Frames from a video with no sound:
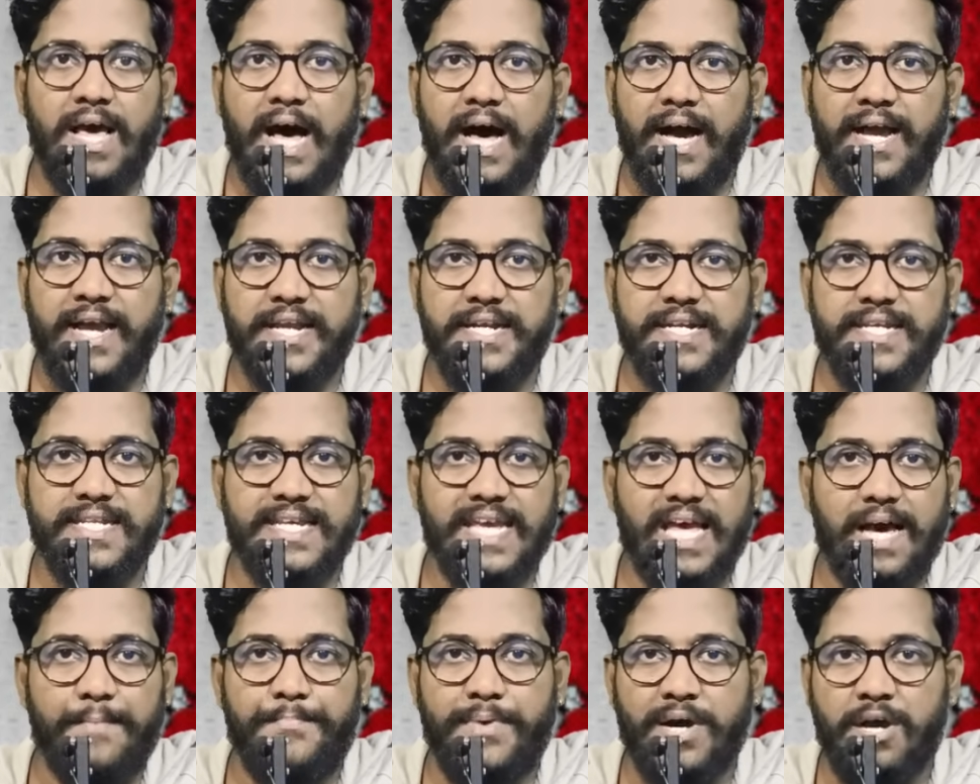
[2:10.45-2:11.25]
அங்கு
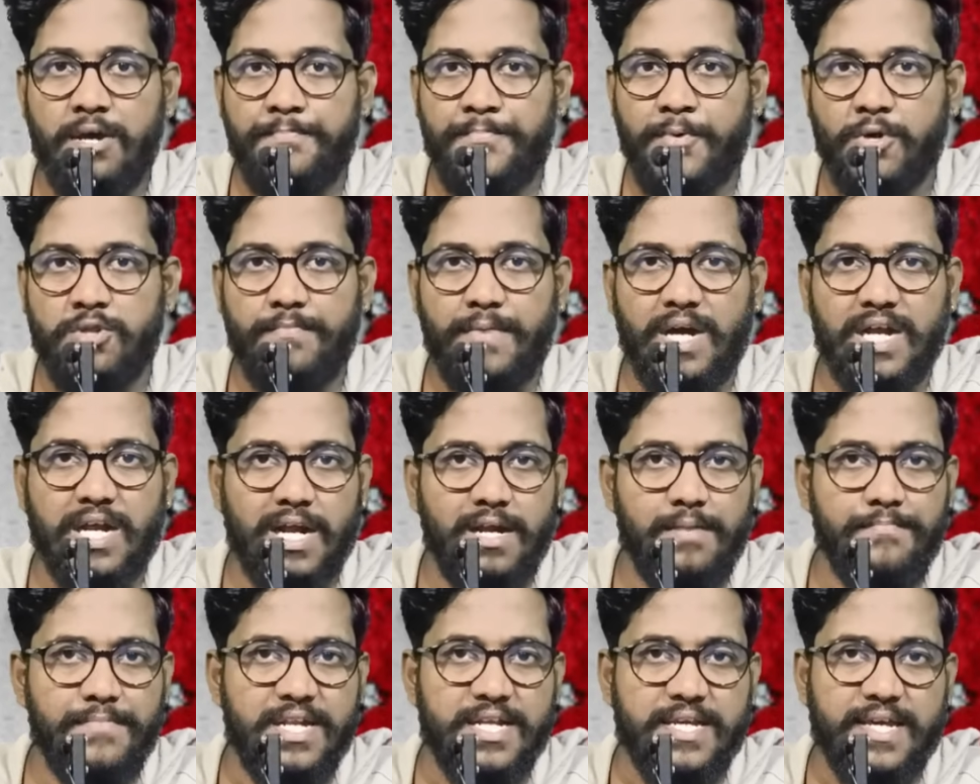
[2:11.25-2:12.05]
நிறைய அப்பாவி
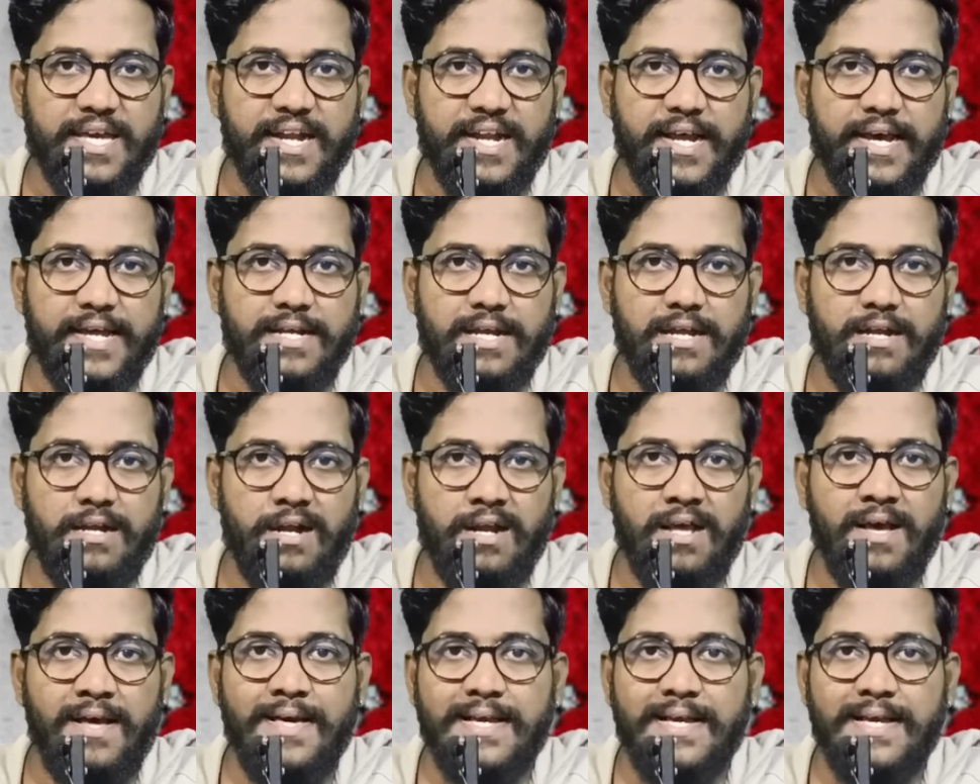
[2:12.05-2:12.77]
பொதுமக்களும் இருக்கிறார்கள்